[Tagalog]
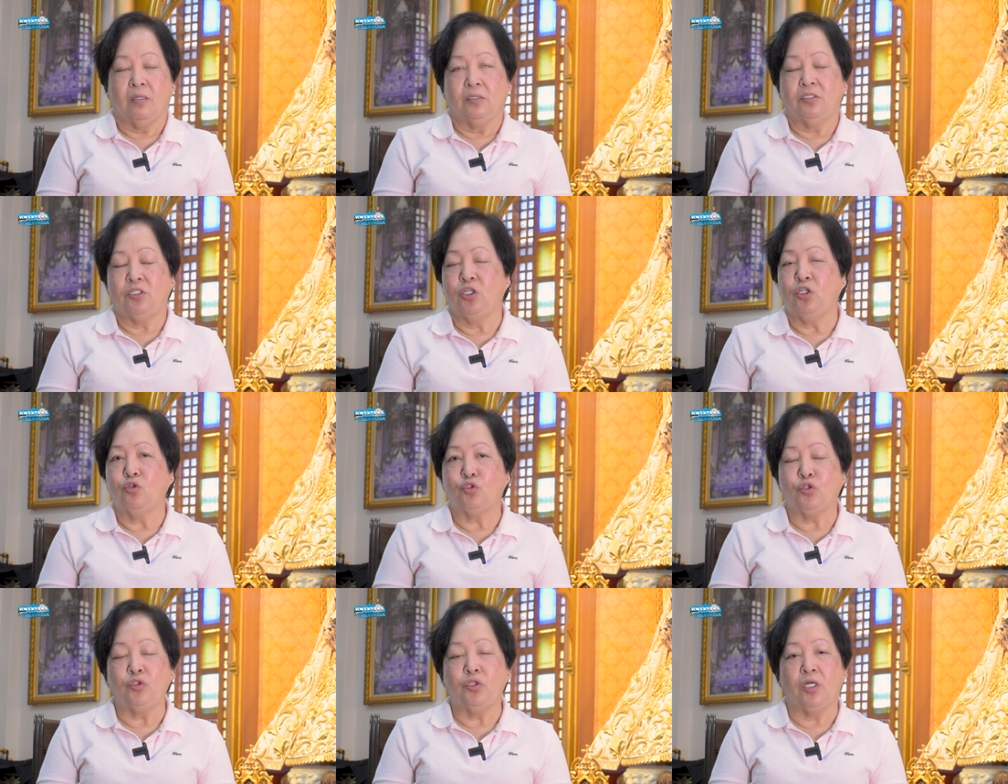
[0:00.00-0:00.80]

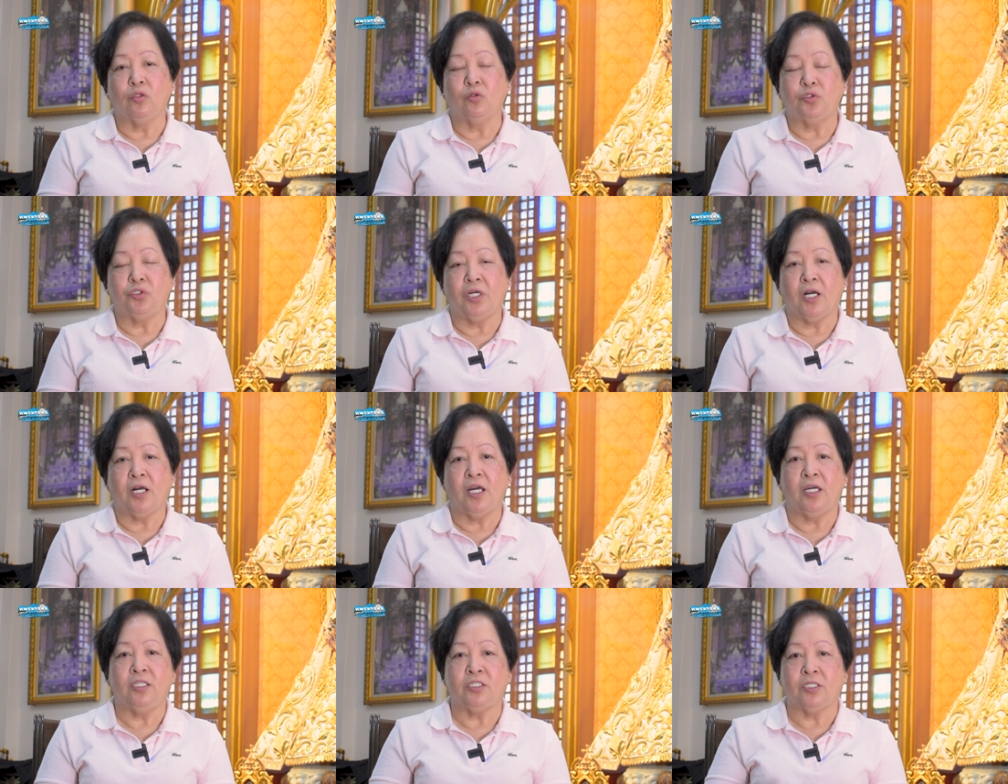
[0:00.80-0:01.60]
Sinusundan ko siya
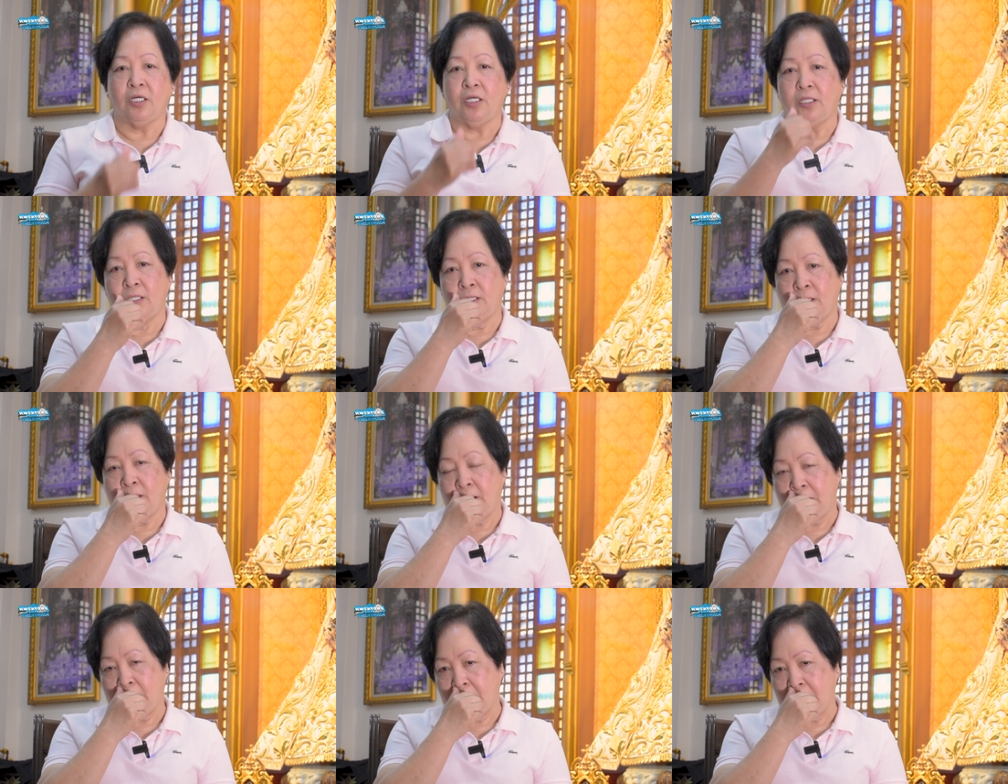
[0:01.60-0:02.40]
kahit saan,
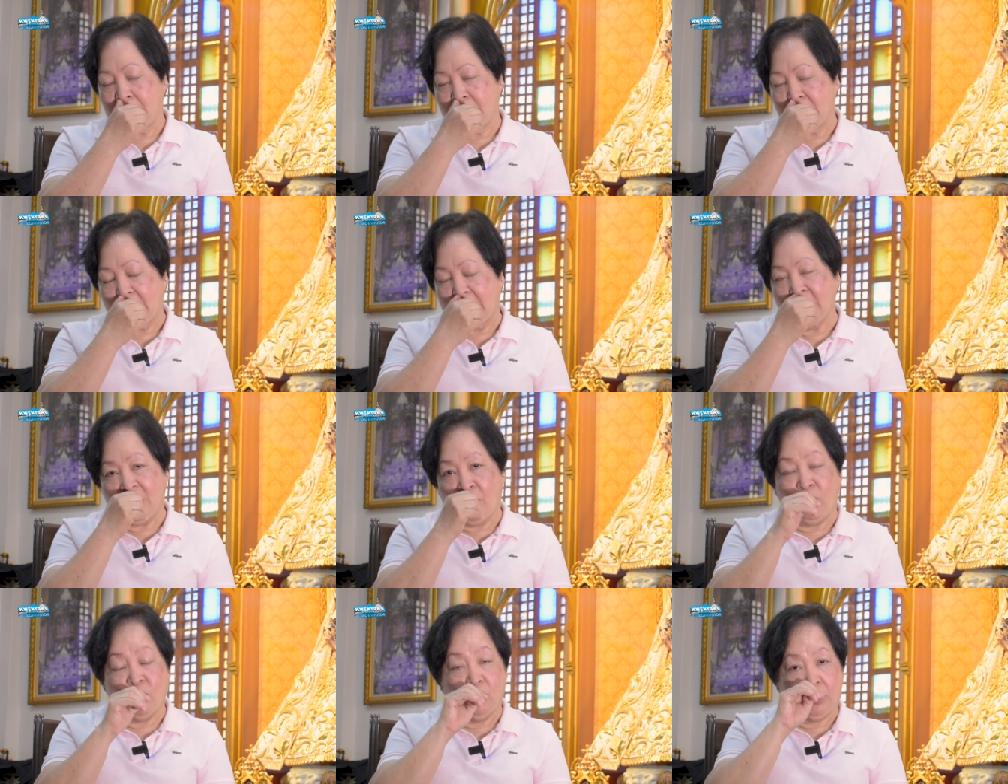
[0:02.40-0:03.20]
saan
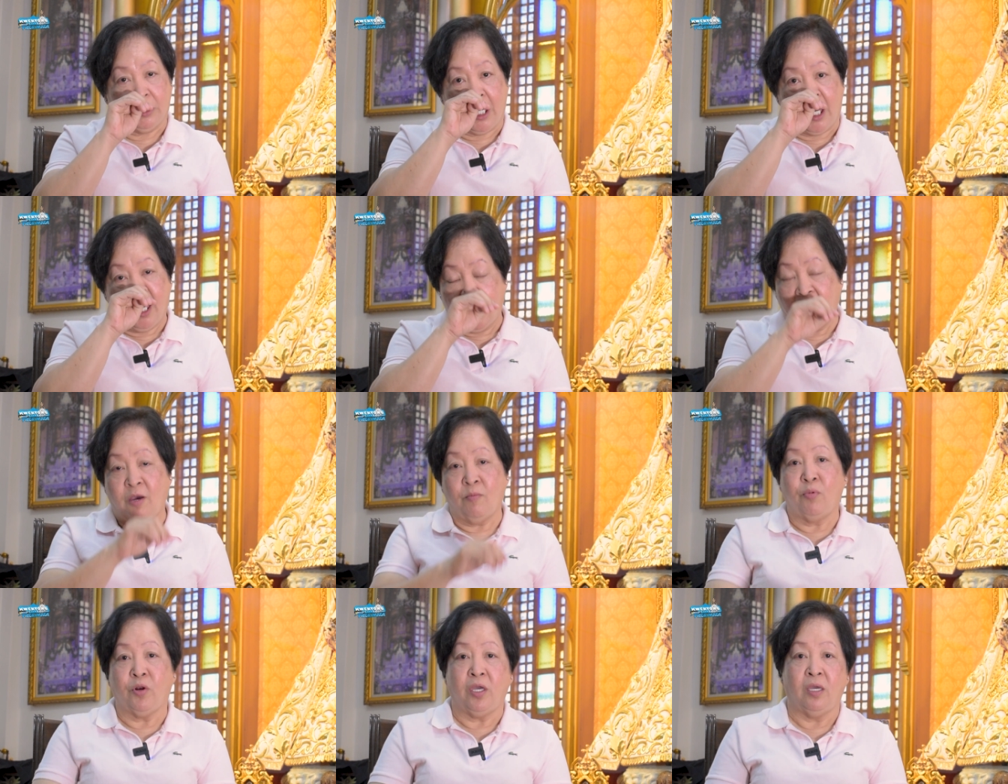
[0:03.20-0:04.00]
siya pumunta
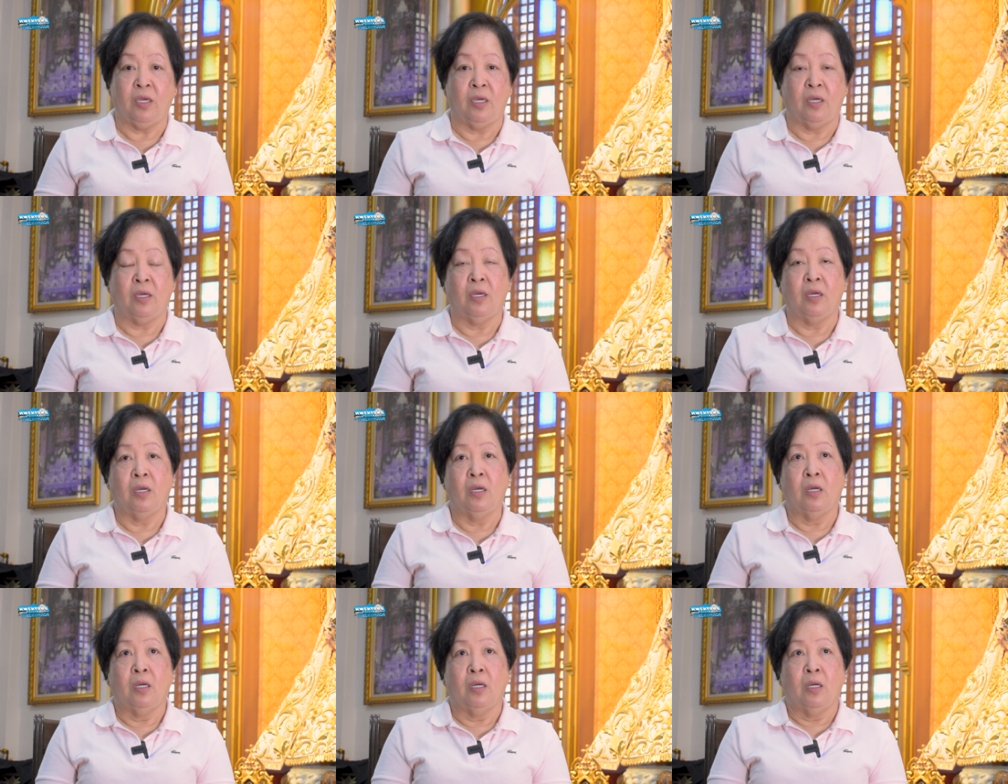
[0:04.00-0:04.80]
every
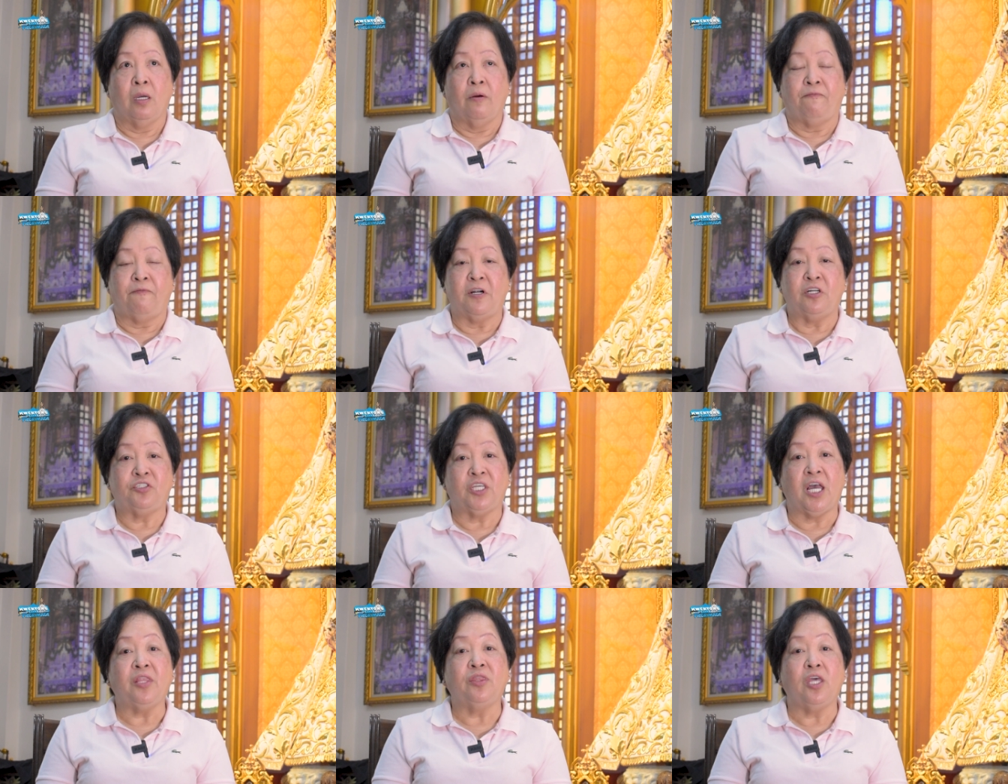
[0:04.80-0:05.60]
first
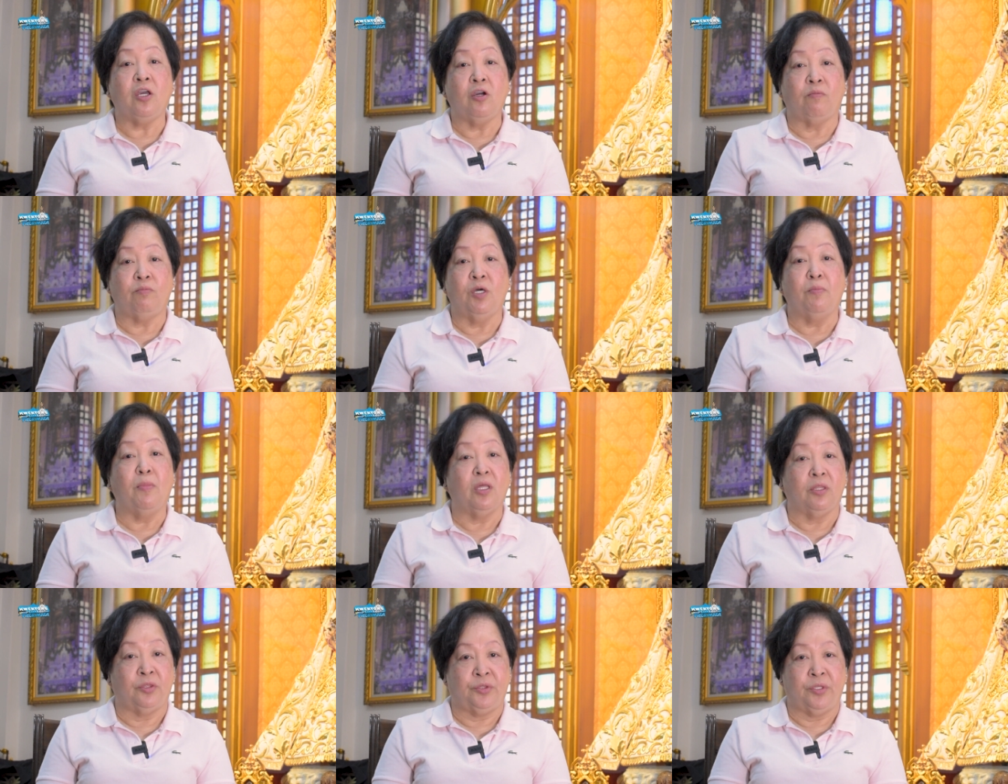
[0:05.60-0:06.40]
Sunday of the
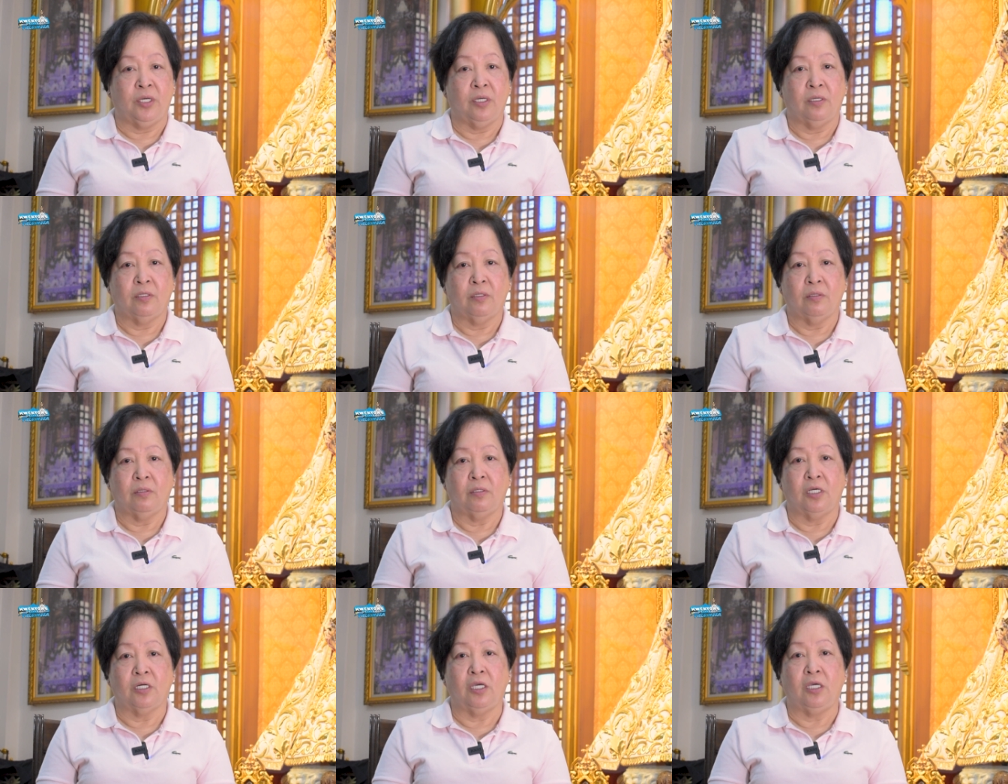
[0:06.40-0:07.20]
month.
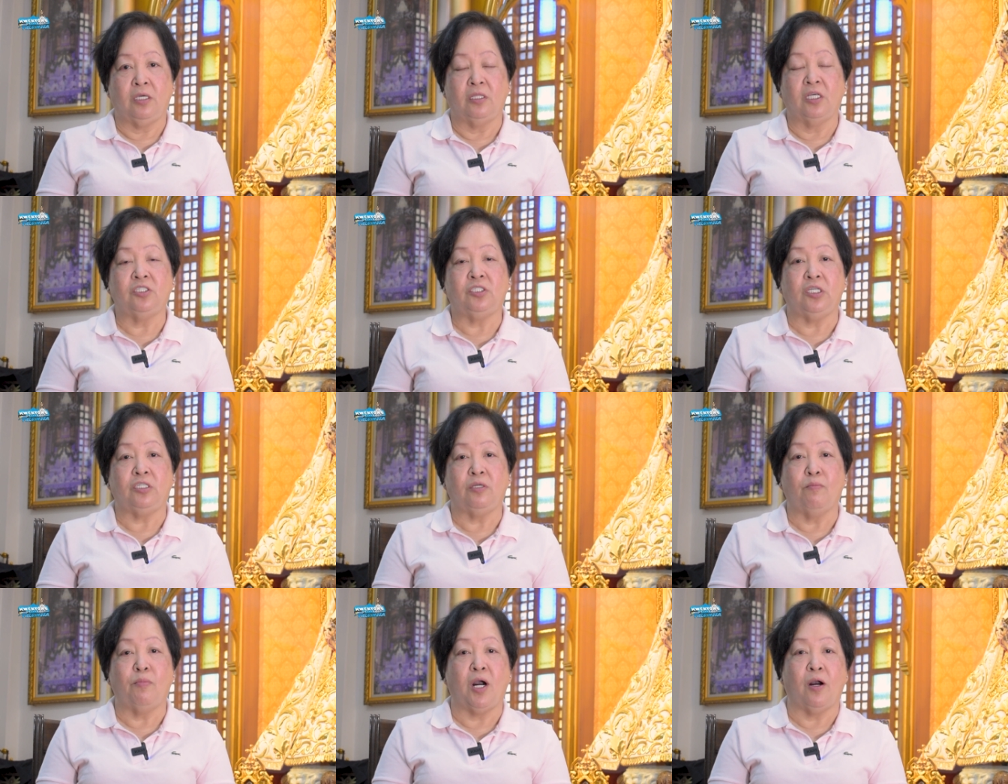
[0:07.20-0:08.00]
Nakik,
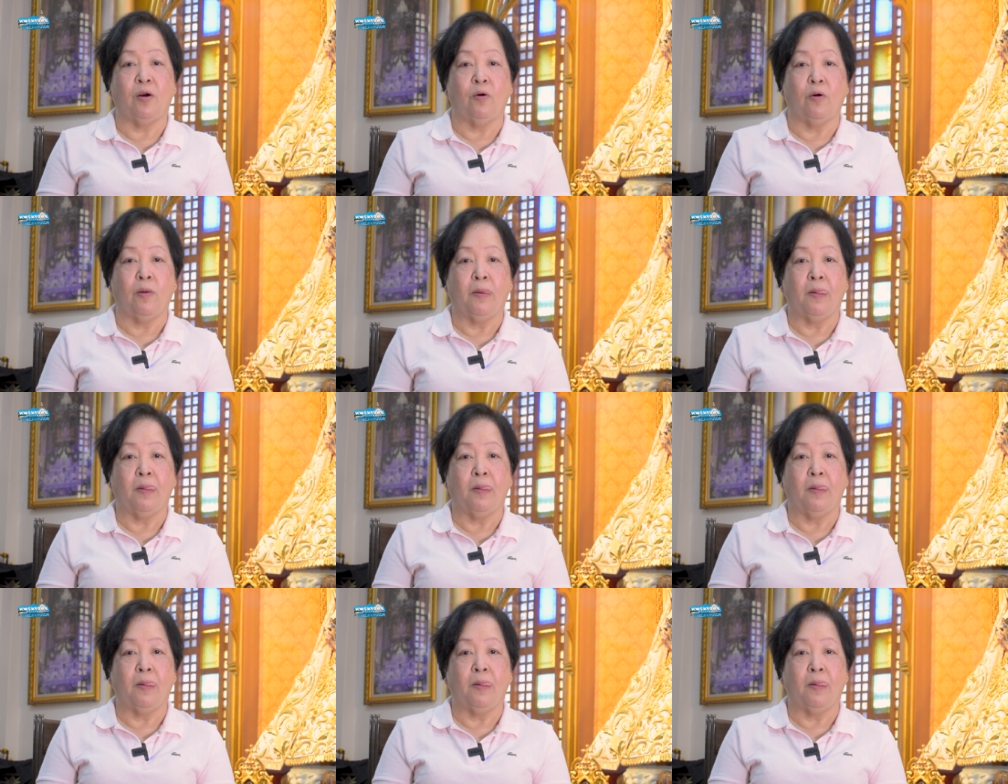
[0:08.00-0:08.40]
nagsisimba ako.